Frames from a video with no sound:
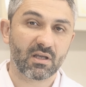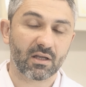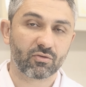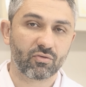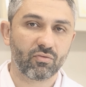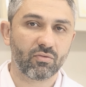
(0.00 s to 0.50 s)
que
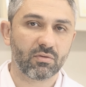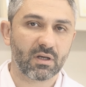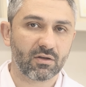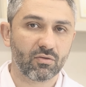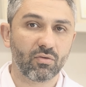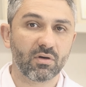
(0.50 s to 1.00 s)
atuam
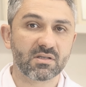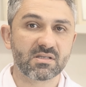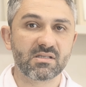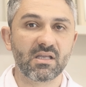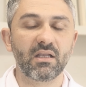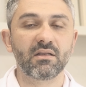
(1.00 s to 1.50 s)
na dor
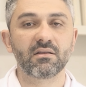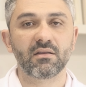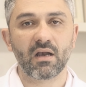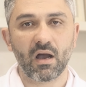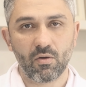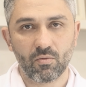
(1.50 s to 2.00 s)

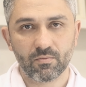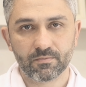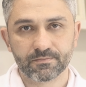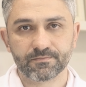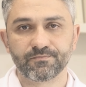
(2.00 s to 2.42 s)
central,